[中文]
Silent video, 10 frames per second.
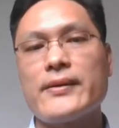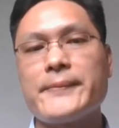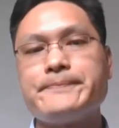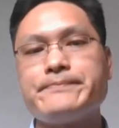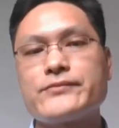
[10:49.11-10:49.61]

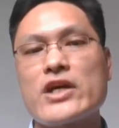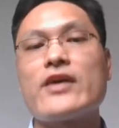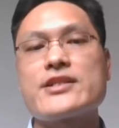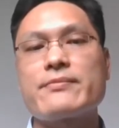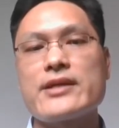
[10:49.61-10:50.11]
科学
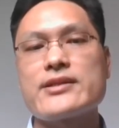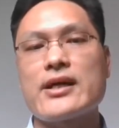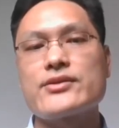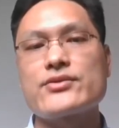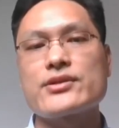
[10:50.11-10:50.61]
本身只
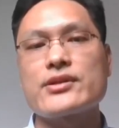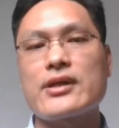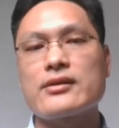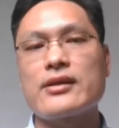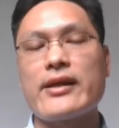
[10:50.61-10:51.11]
是看待
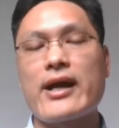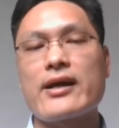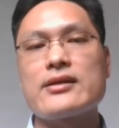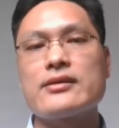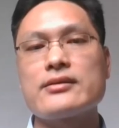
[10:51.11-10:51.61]
世界的
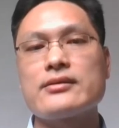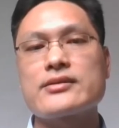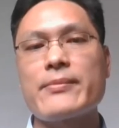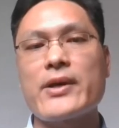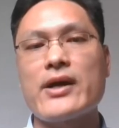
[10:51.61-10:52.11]
一种方
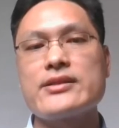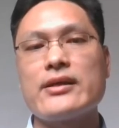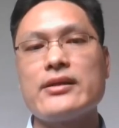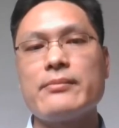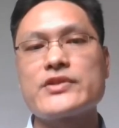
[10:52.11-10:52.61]
式，
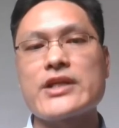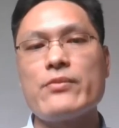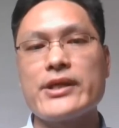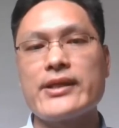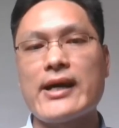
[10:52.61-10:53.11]
选
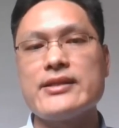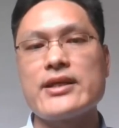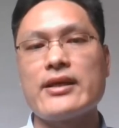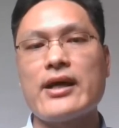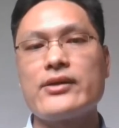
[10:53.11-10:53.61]
择了特定
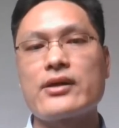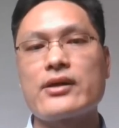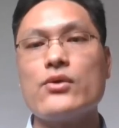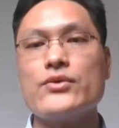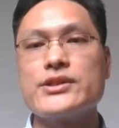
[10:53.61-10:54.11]
的角度，
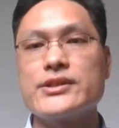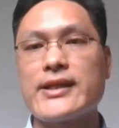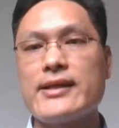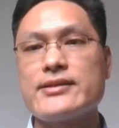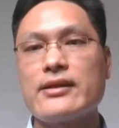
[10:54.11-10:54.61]

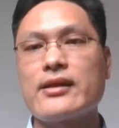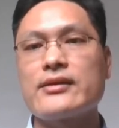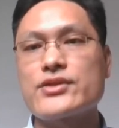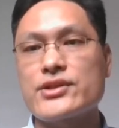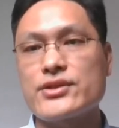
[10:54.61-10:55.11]
配备
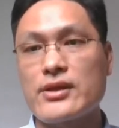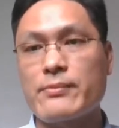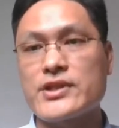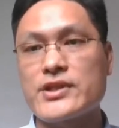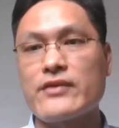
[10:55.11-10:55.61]
上相应的
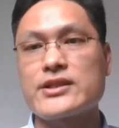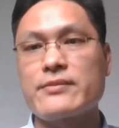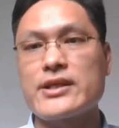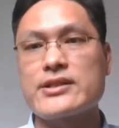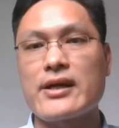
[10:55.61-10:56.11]
技术，
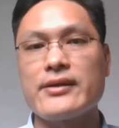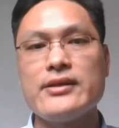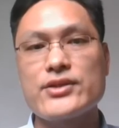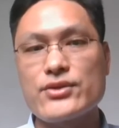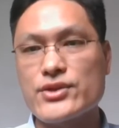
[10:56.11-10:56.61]

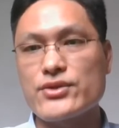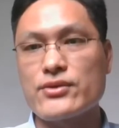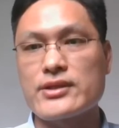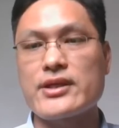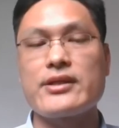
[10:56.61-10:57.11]
就会
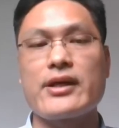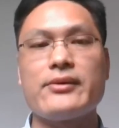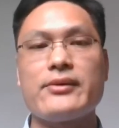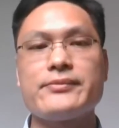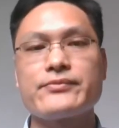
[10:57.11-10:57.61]
打开
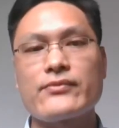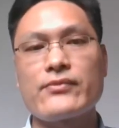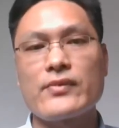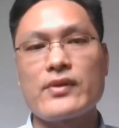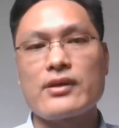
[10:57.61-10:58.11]
一扇
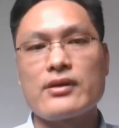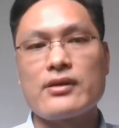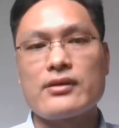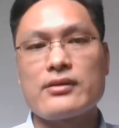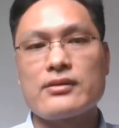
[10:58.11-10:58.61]
发现秘
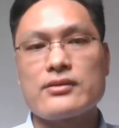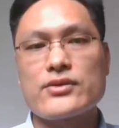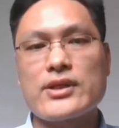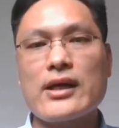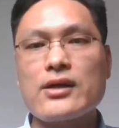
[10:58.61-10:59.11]
密的大门。
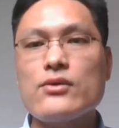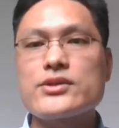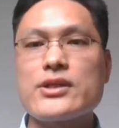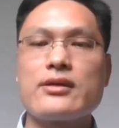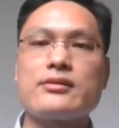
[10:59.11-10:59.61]

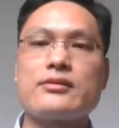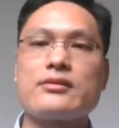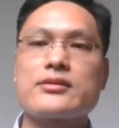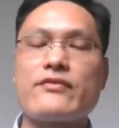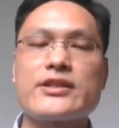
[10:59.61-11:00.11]
伽
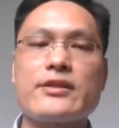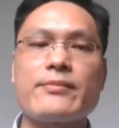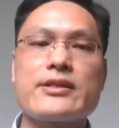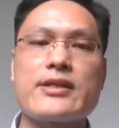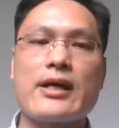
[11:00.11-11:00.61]
利略
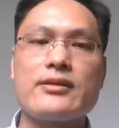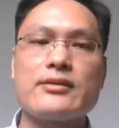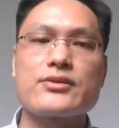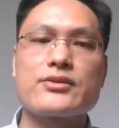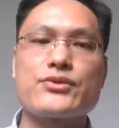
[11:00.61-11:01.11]
改进了
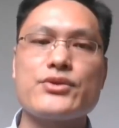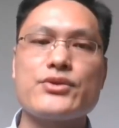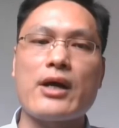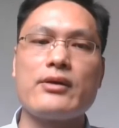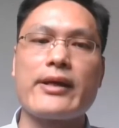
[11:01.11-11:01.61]
望远镜，
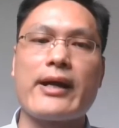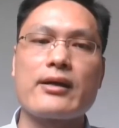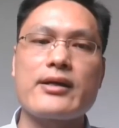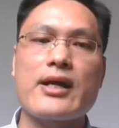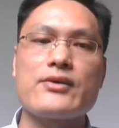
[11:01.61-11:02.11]
牛
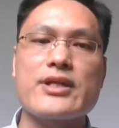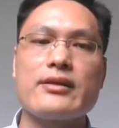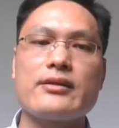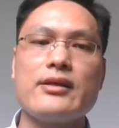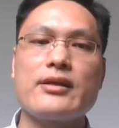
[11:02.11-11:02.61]
顿想
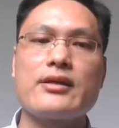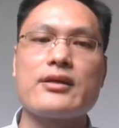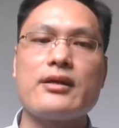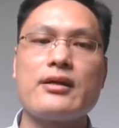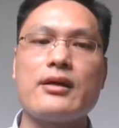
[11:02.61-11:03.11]
出了微积
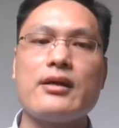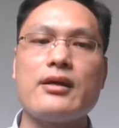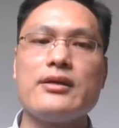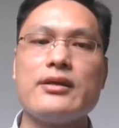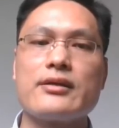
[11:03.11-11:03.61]
分，
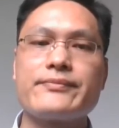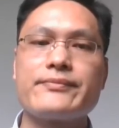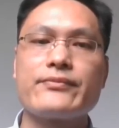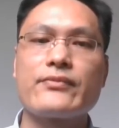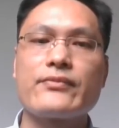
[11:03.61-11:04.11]
大
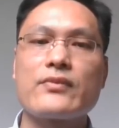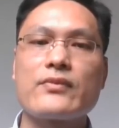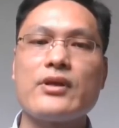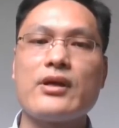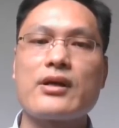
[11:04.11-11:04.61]
思想和
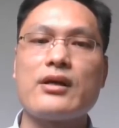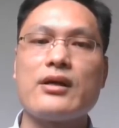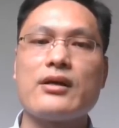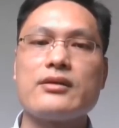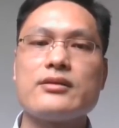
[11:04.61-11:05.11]
大工
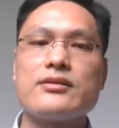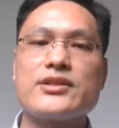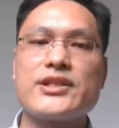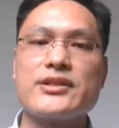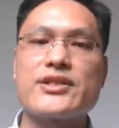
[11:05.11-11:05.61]
具配合在
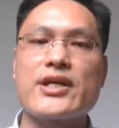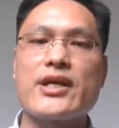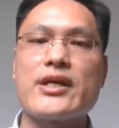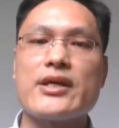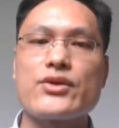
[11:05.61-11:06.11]
一起，
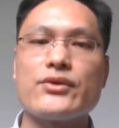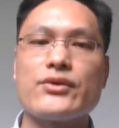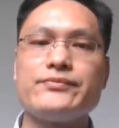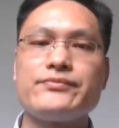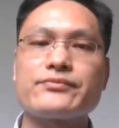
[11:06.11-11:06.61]
科
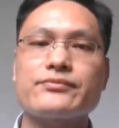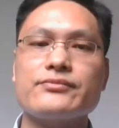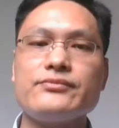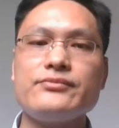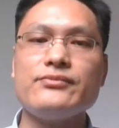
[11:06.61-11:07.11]
学就
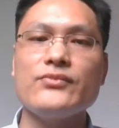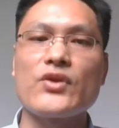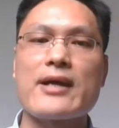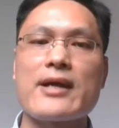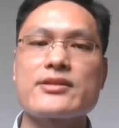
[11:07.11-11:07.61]
上一个大台
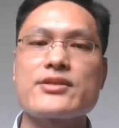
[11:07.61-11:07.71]
阶。